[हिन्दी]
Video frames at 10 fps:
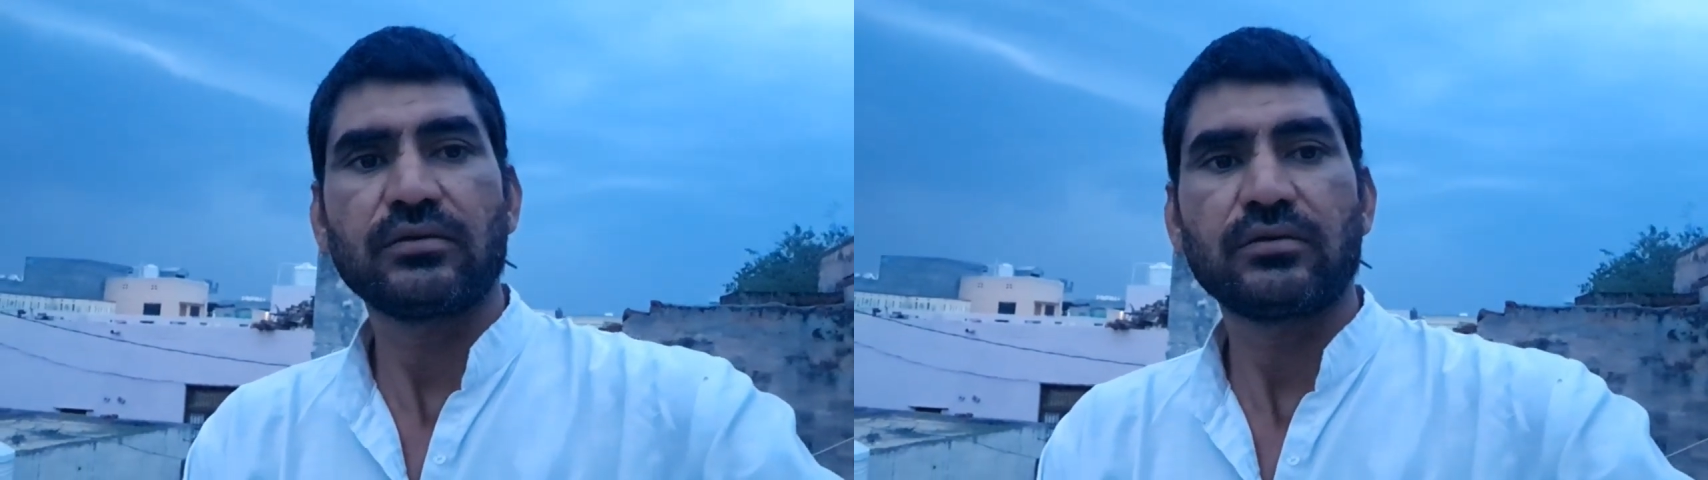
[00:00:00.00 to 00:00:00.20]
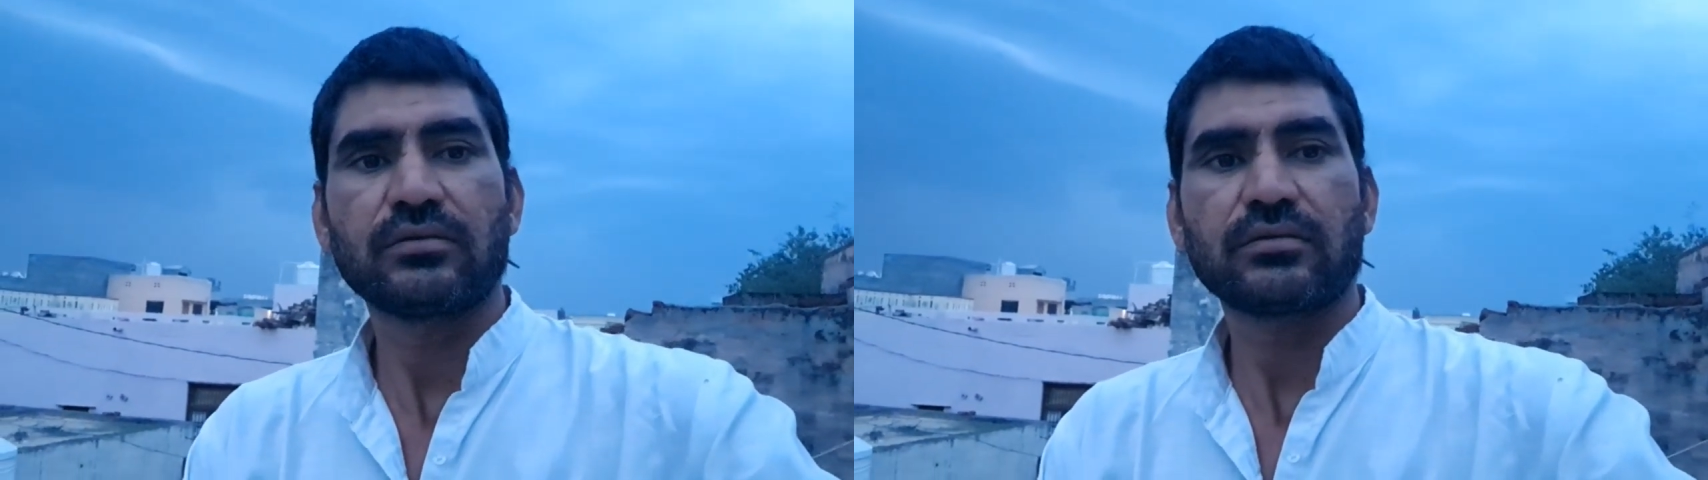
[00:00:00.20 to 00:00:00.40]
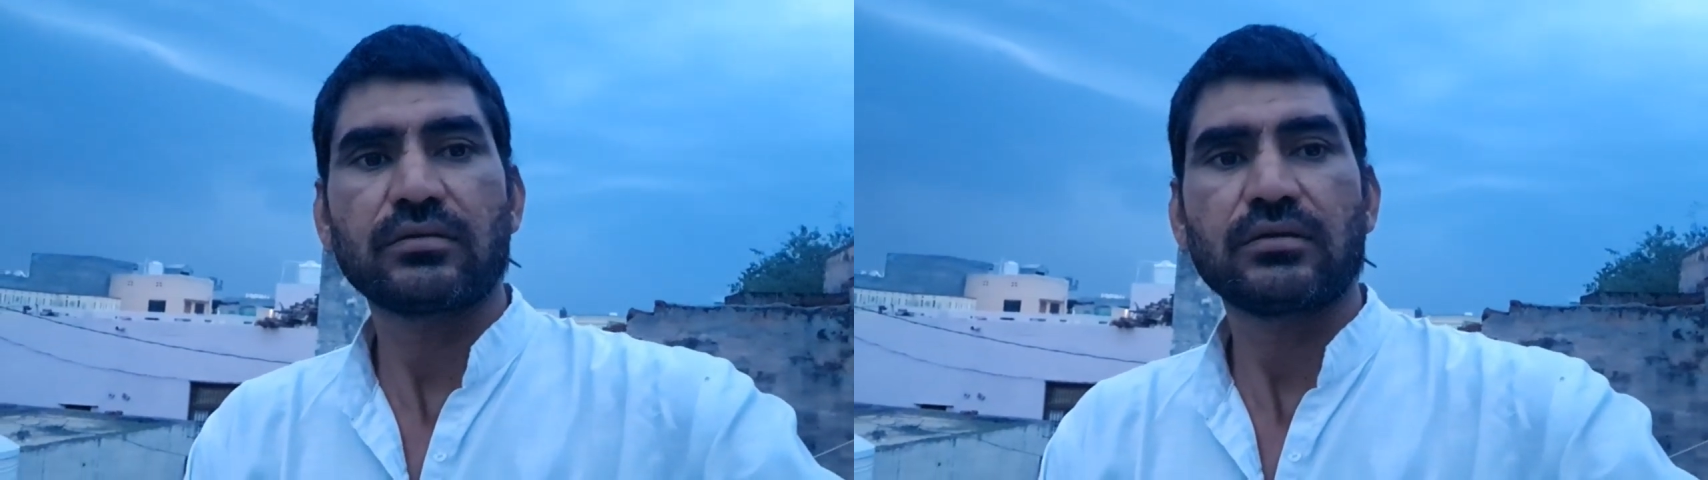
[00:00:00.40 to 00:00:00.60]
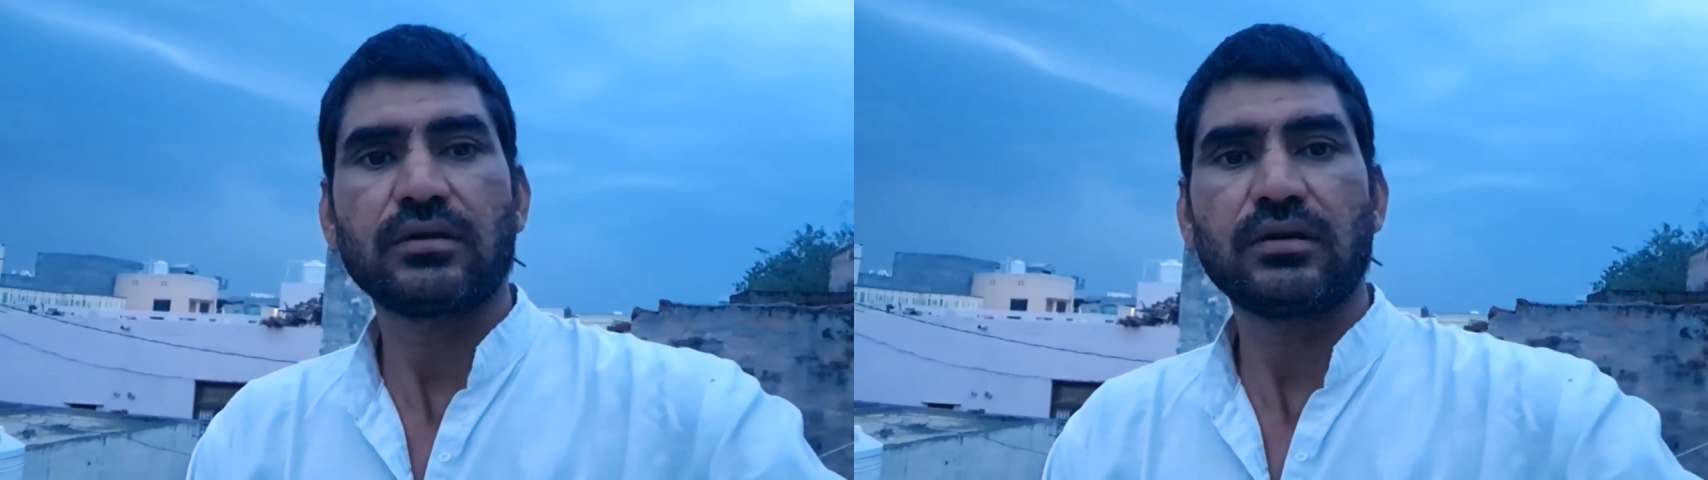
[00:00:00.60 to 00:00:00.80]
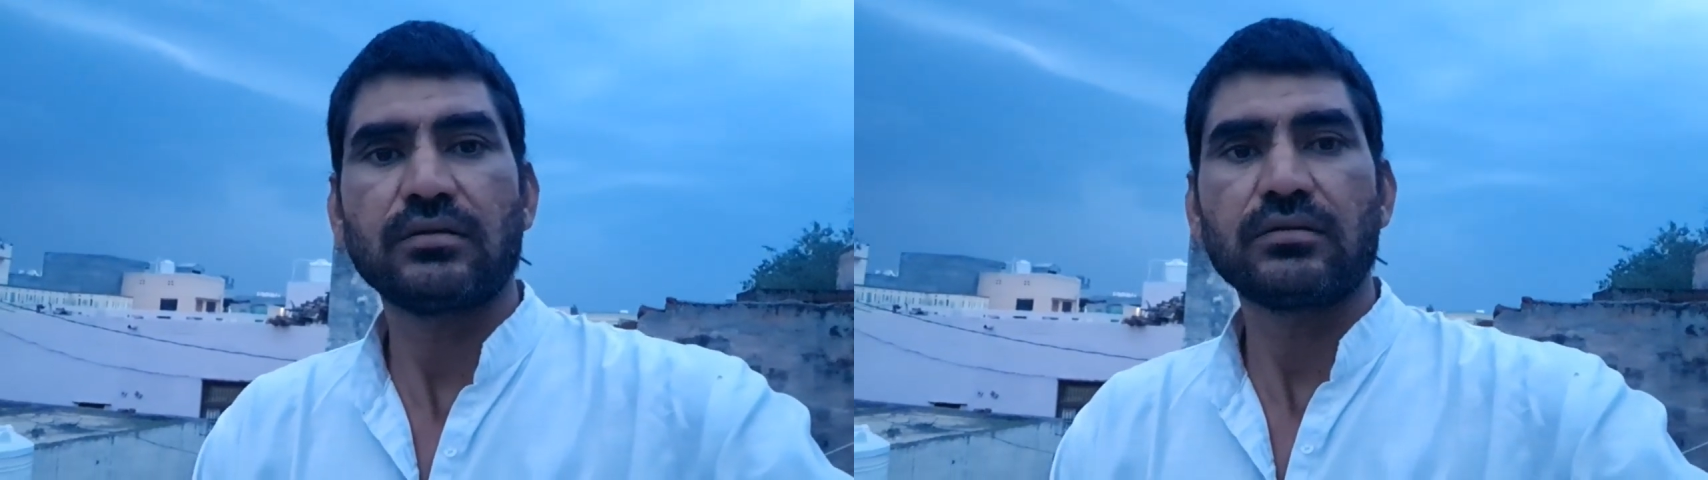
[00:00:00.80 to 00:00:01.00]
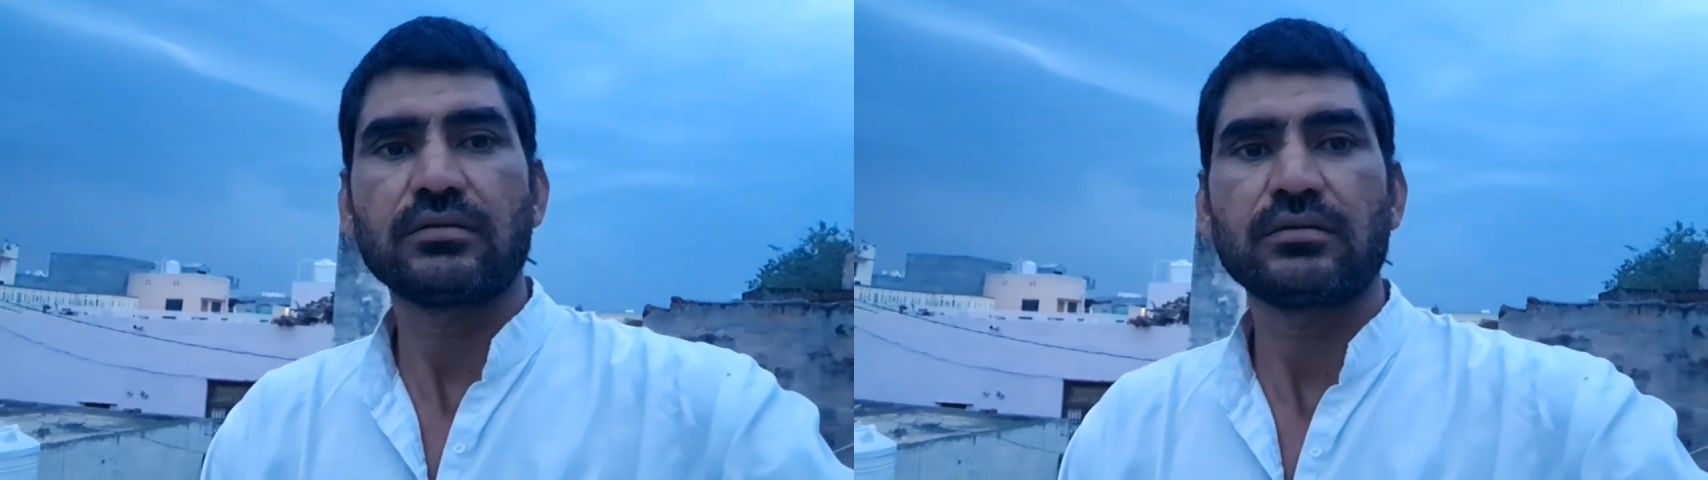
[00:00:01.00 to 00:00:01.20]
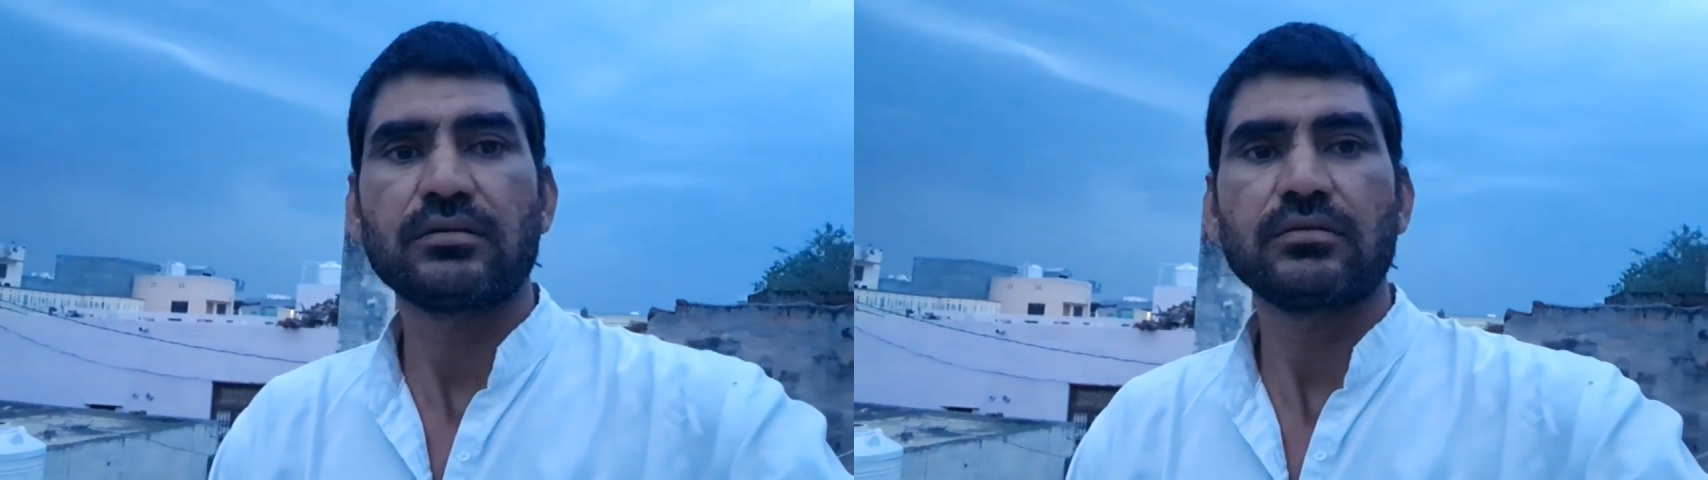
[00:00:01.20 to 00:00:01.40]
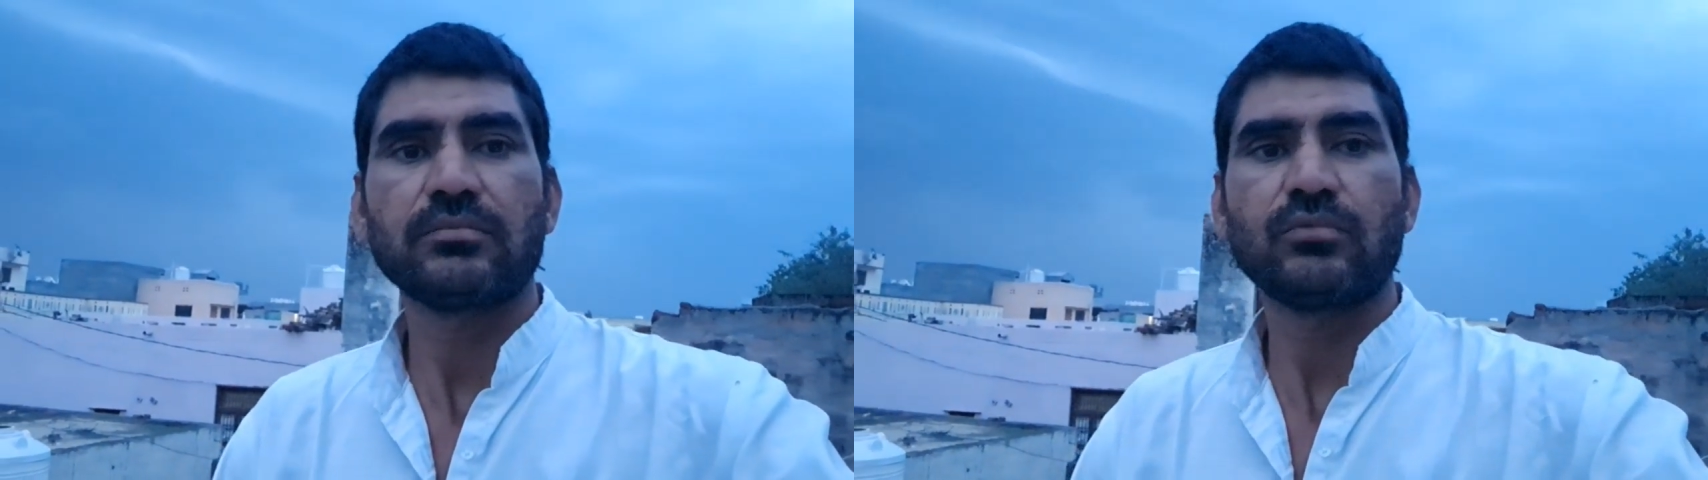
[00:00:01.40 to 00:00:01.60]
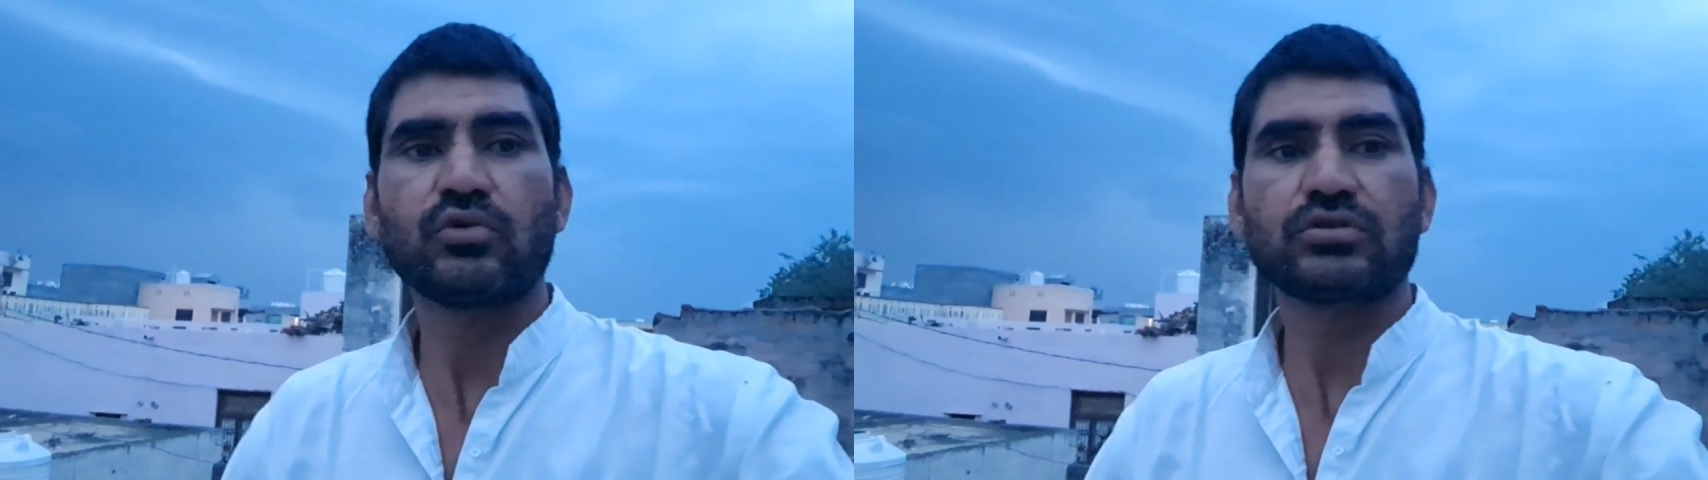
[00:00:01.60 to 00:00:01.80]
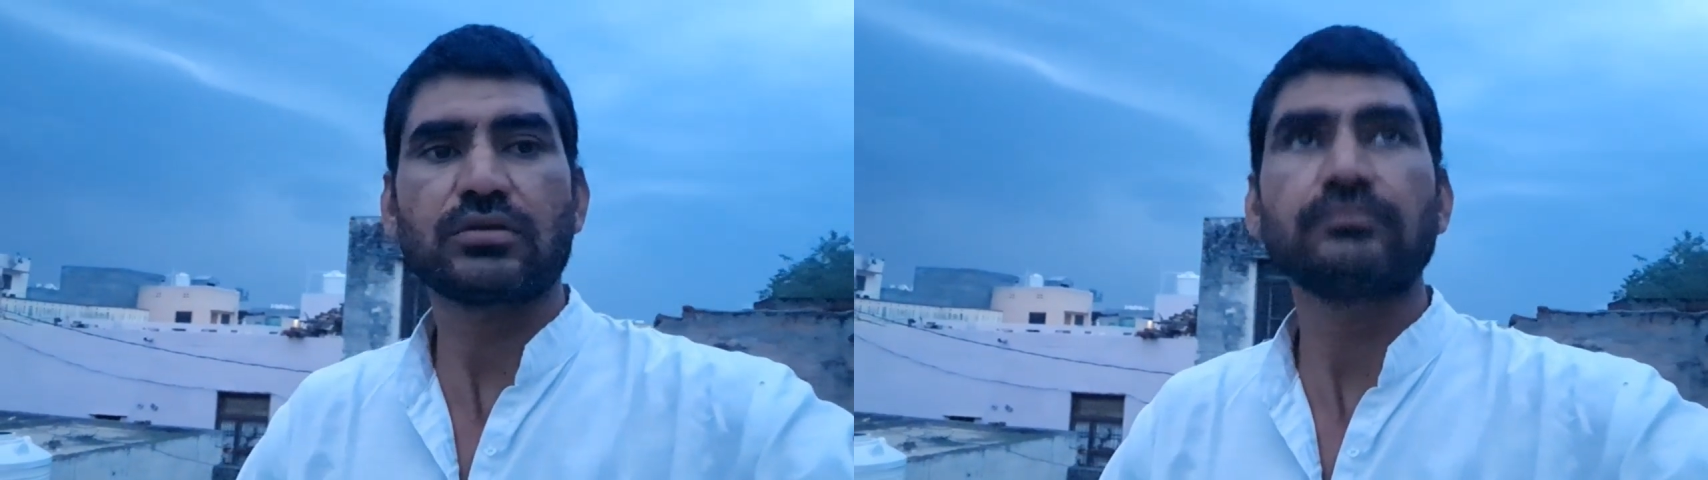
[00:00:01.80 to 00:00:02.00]
और
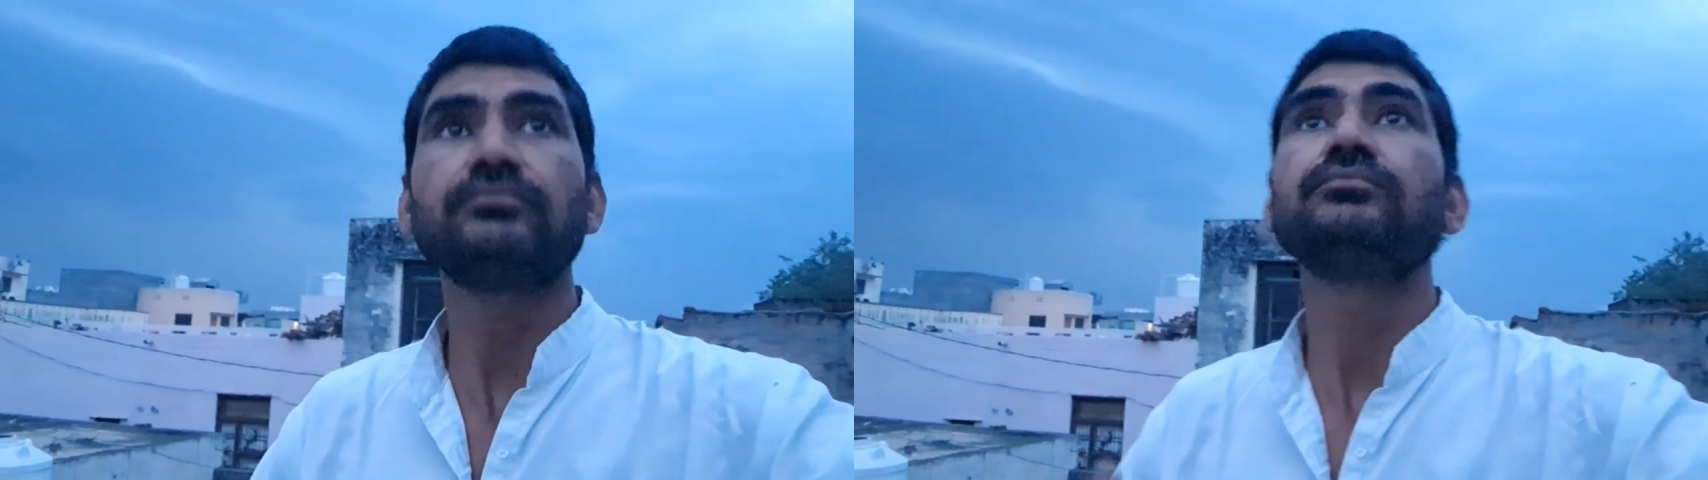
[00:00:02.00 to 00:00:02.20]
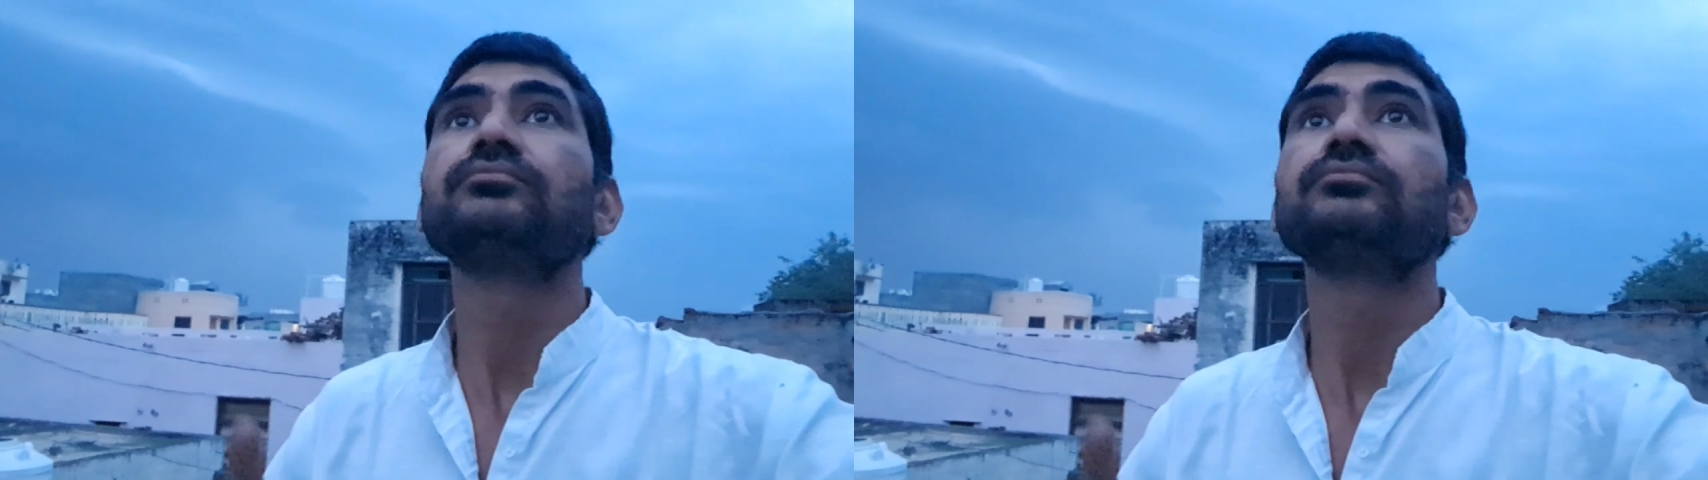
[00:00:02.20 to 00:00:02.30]
मौसम